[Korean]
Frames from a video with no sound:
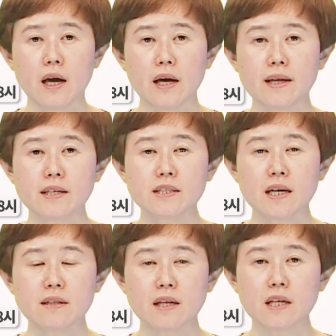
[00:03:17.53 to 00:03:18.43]
해당
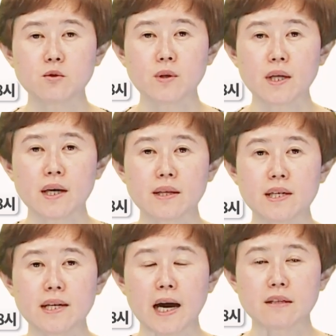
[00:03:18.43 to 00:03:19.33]
시간대에 소나기가
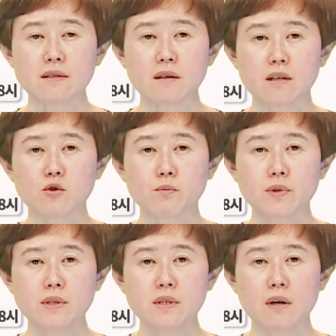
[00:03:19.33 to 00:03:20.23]
내릴 가능성이
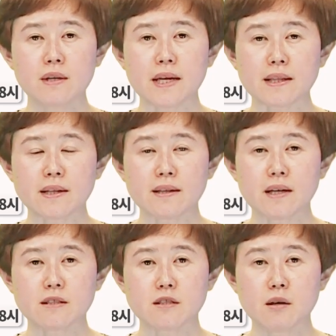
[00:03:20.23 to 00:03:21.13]
높은 지역을
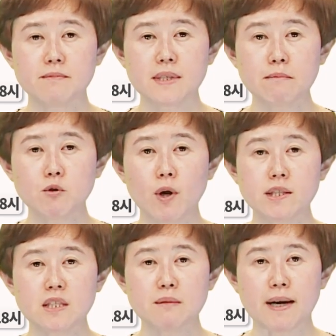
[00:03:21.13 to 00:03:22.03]
나타낸다는 점
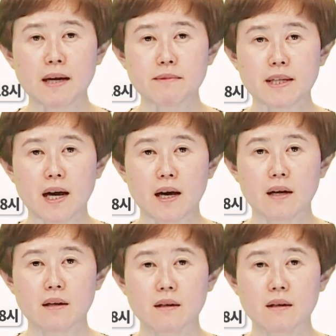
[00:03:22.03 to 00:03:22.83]
참고하시기 바랍니다.